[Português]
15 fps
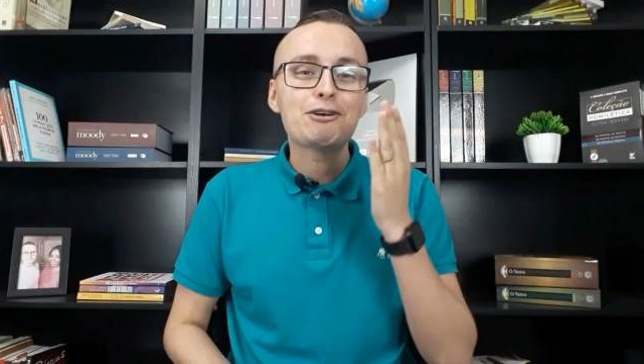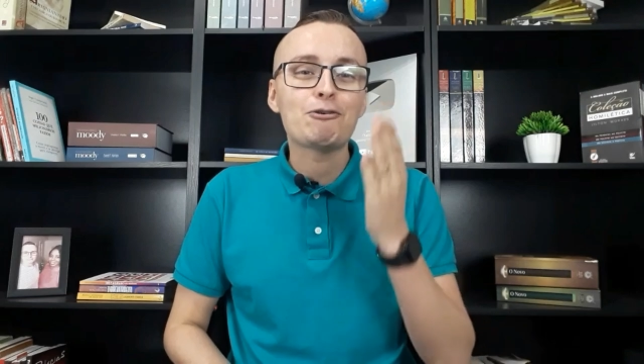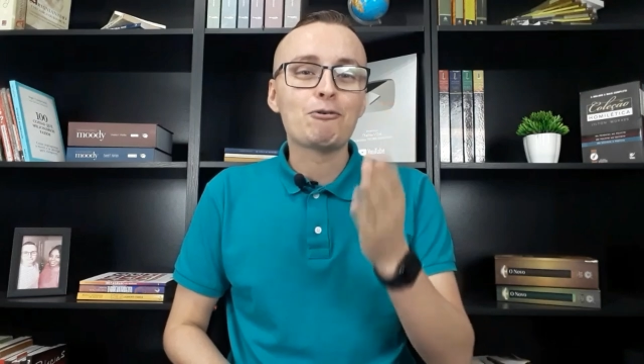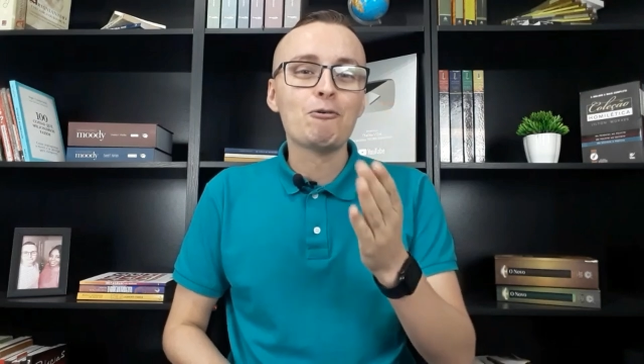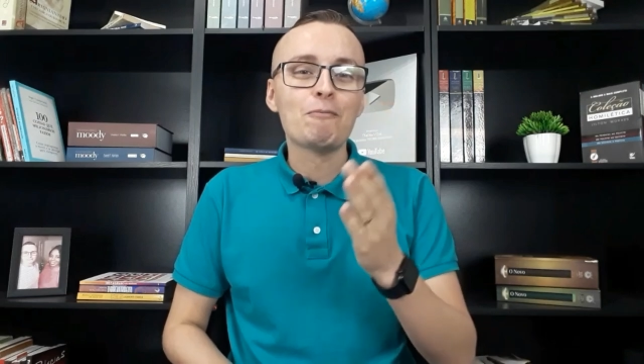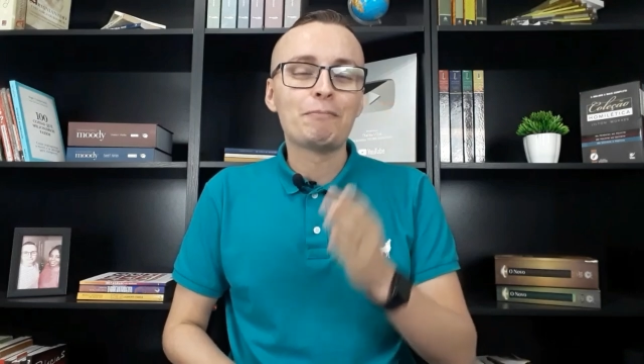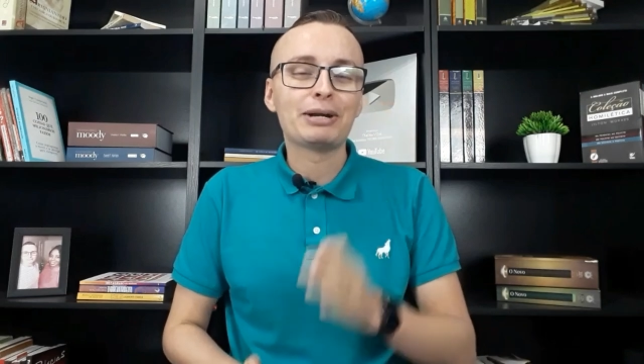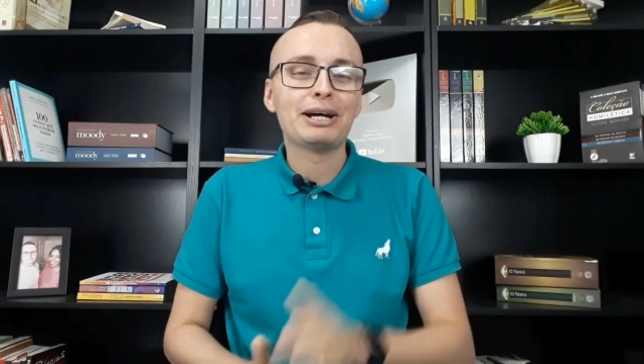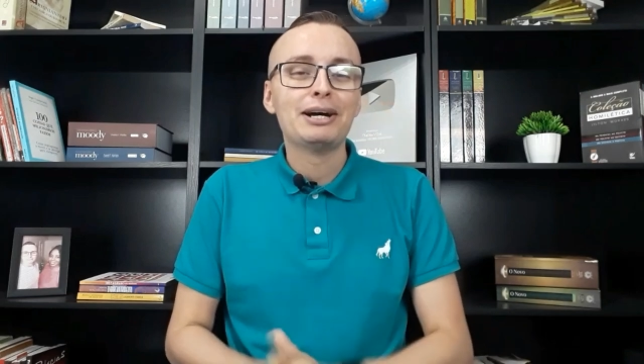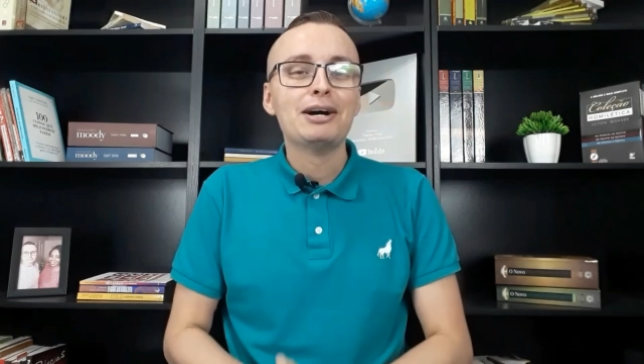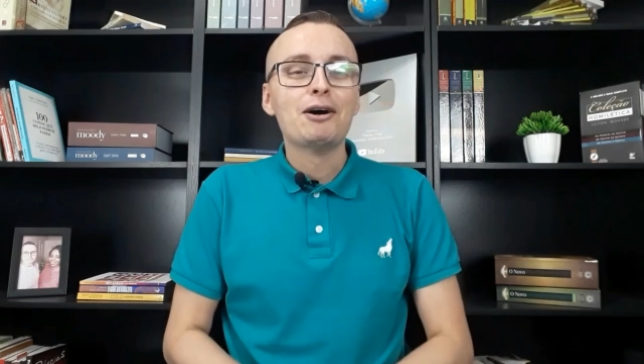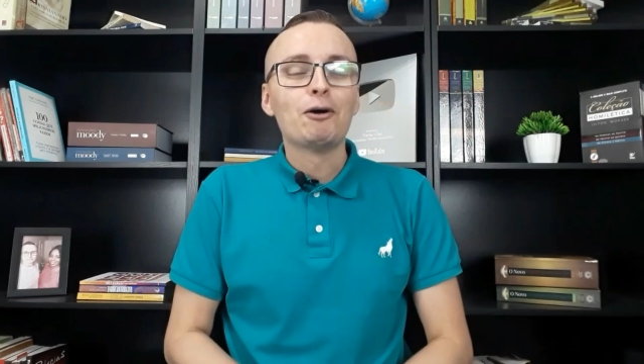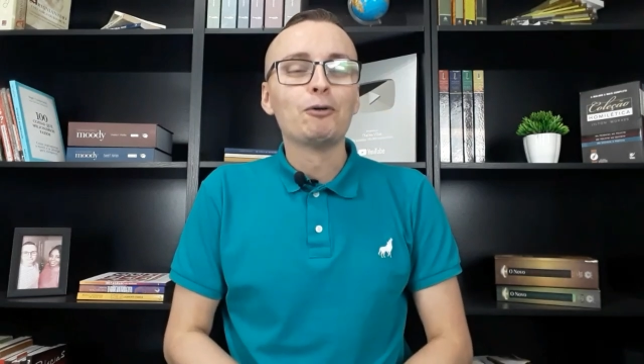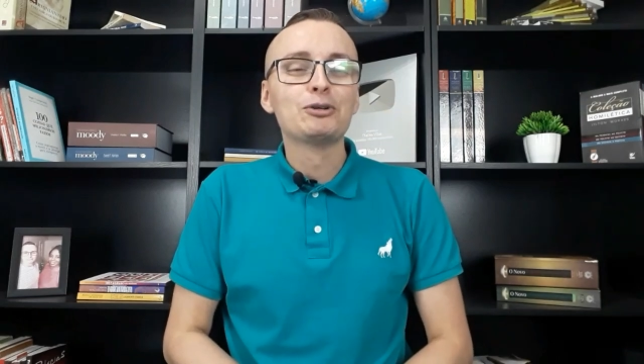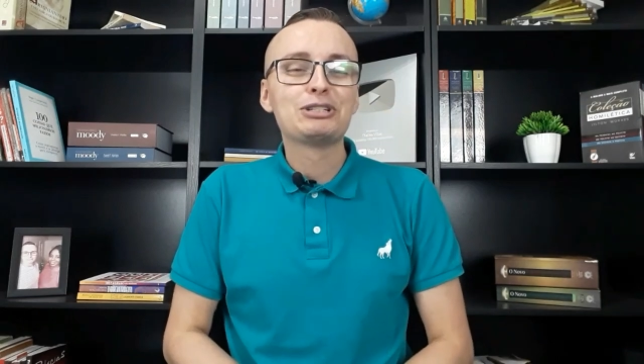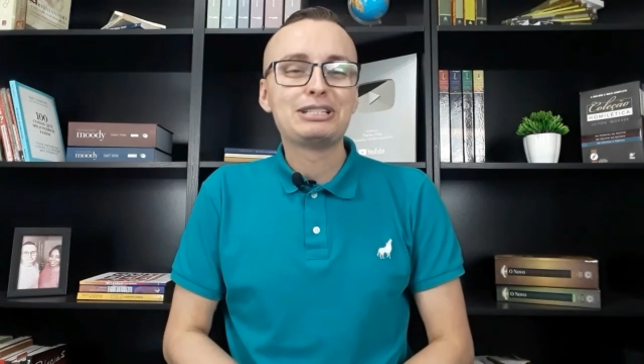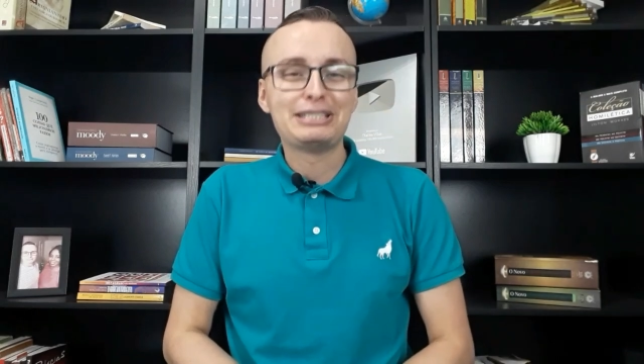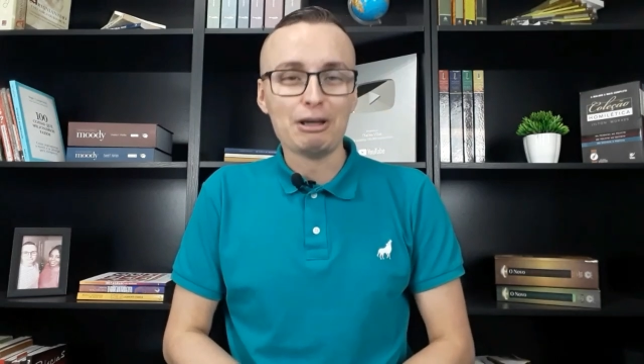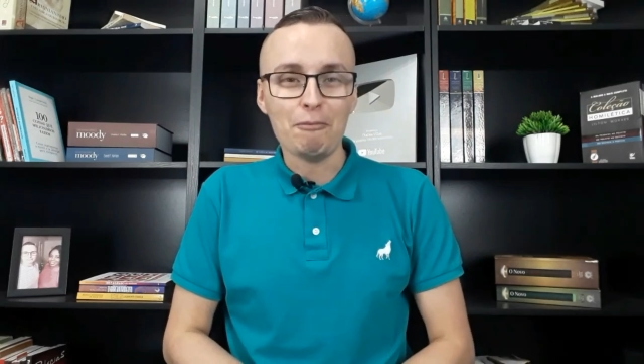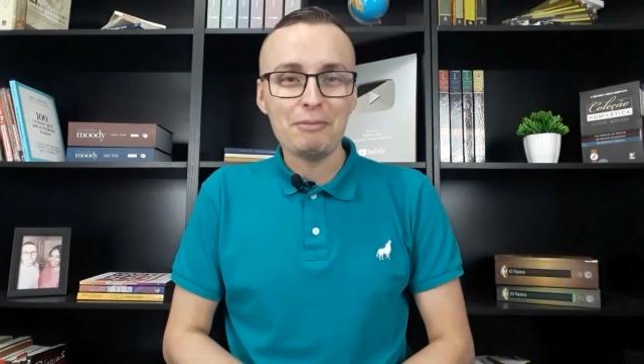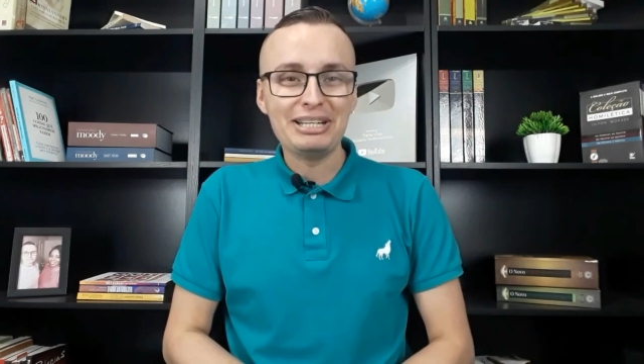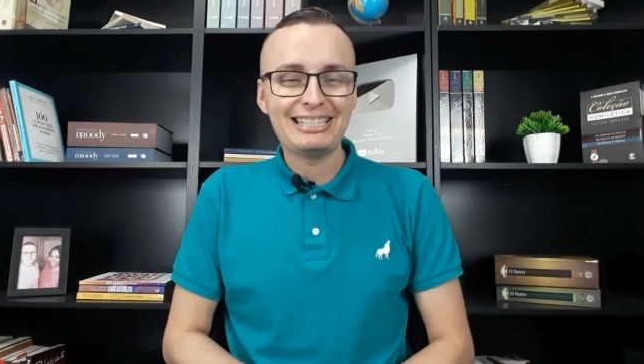cumpra o
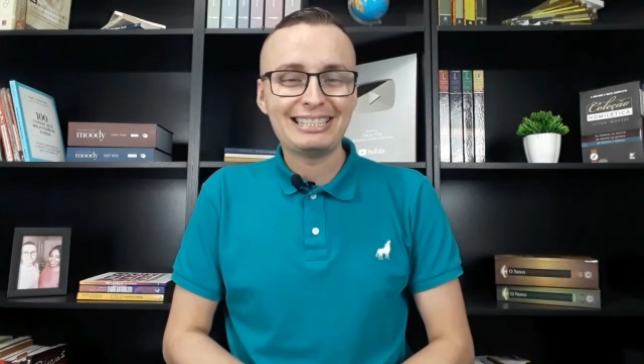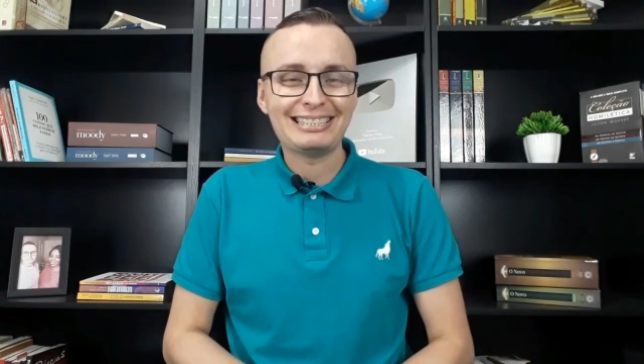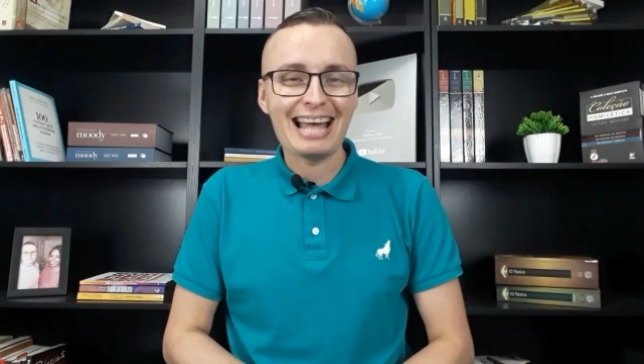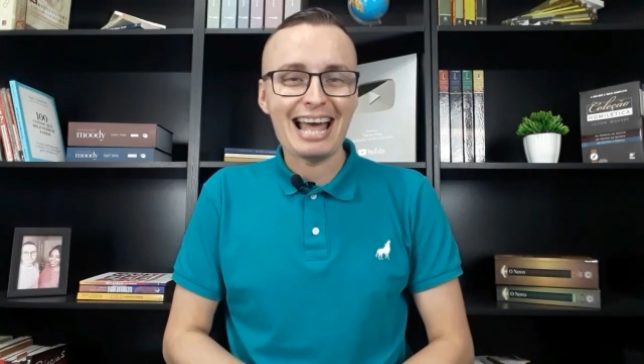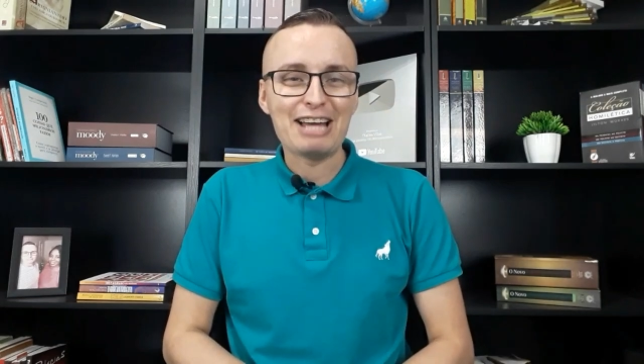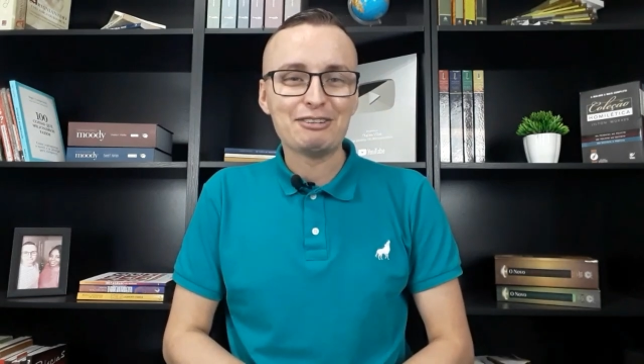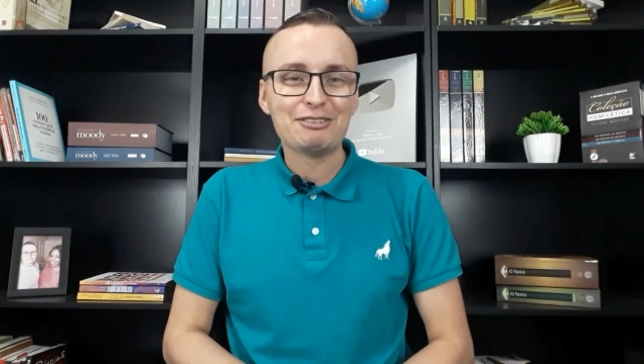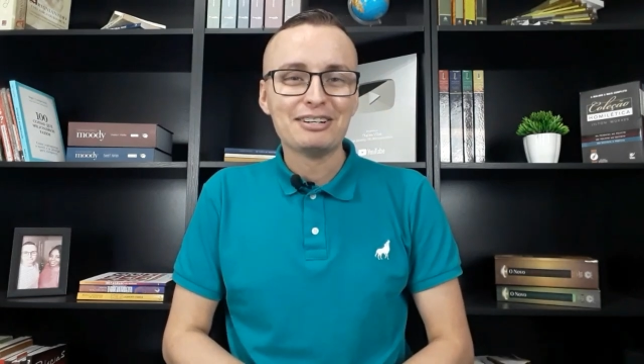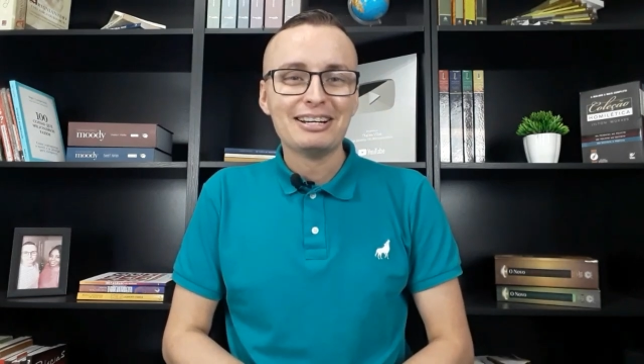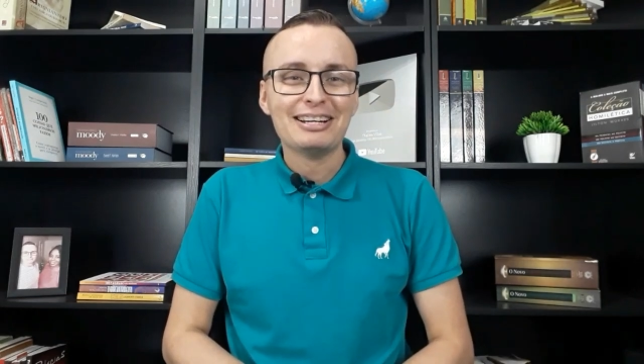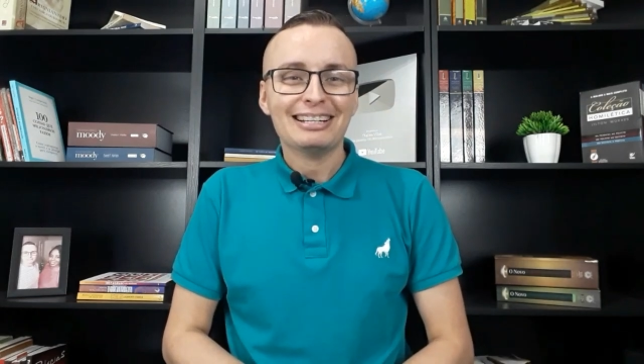seu ministério.